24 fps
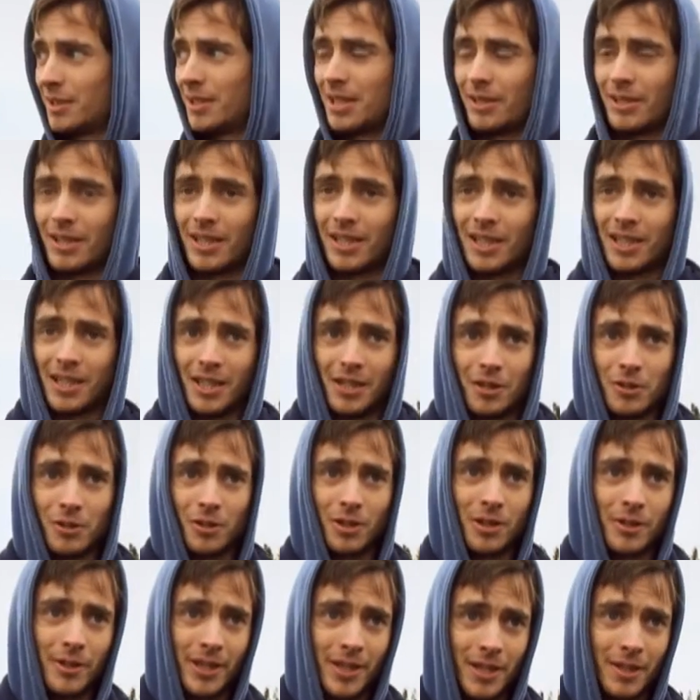la verdad que es lo
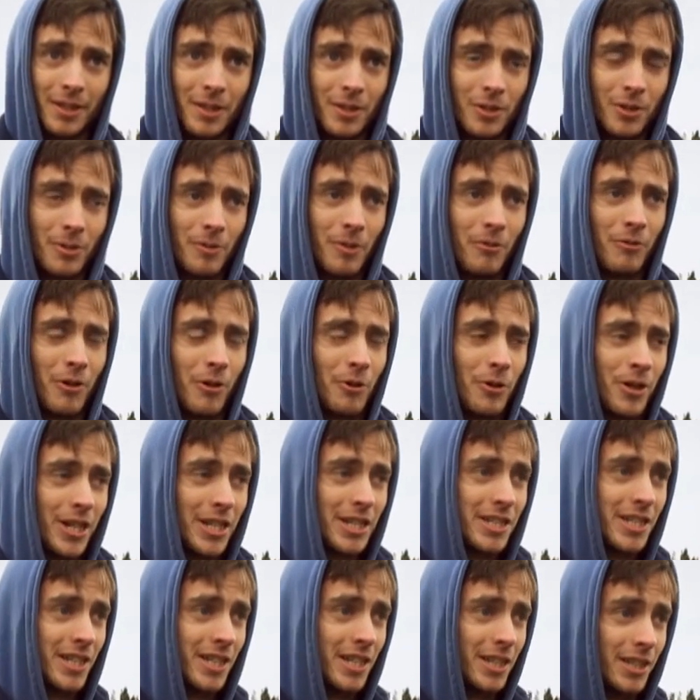que me
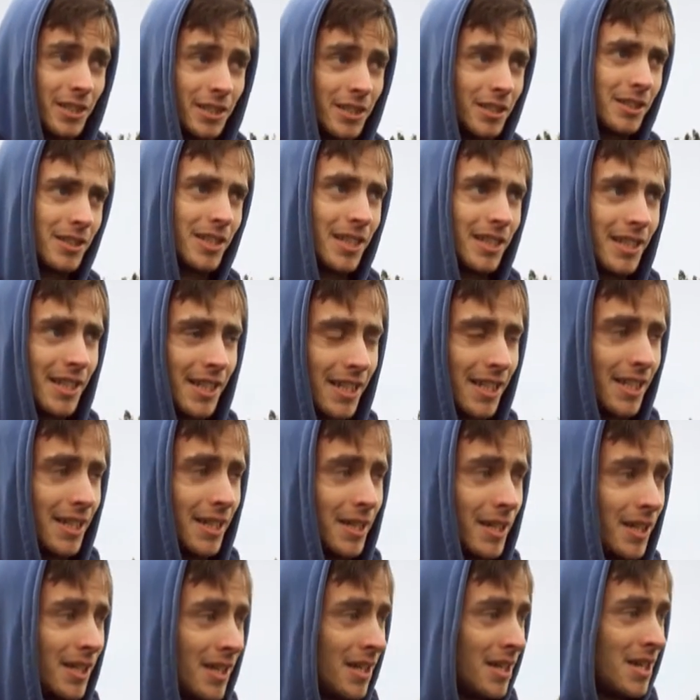favorece y tratar
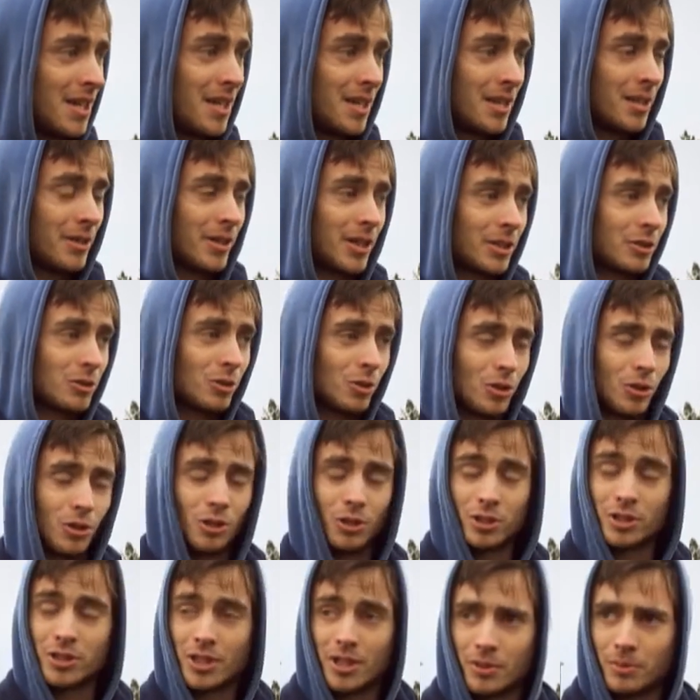de, ver
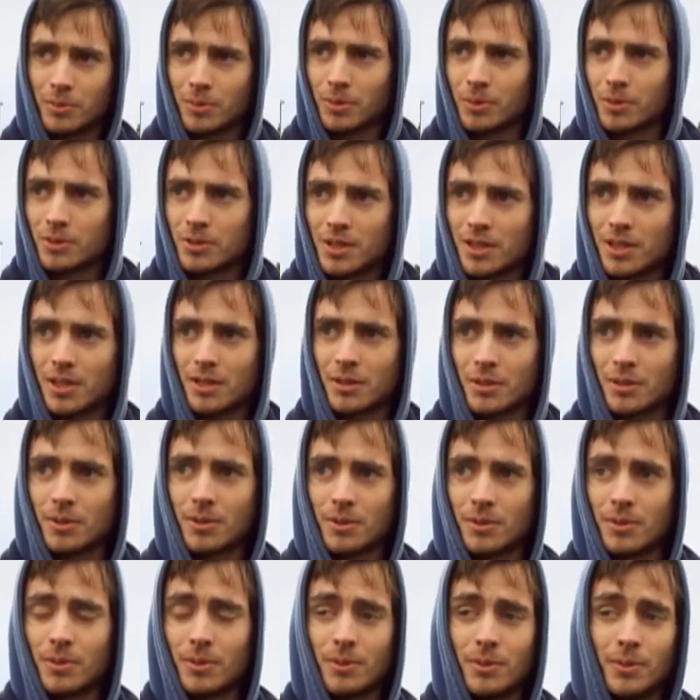todo y ser, ser
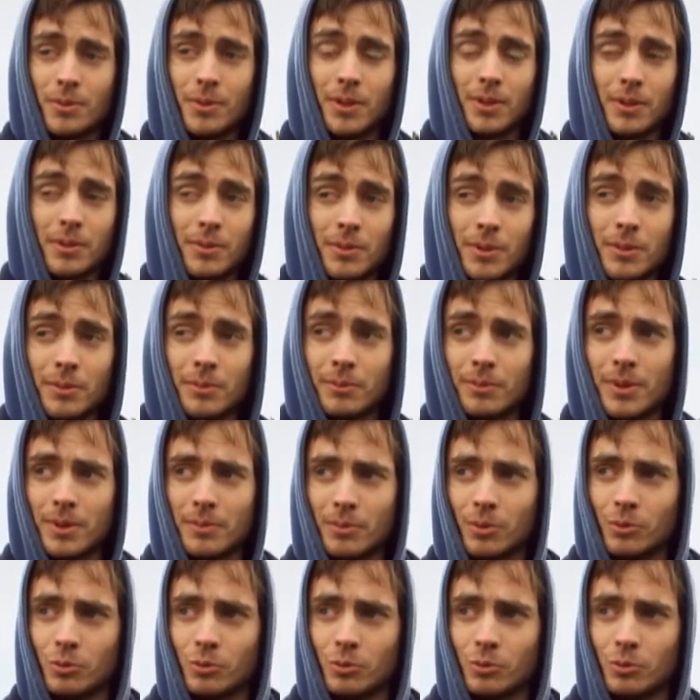bien, bien, bien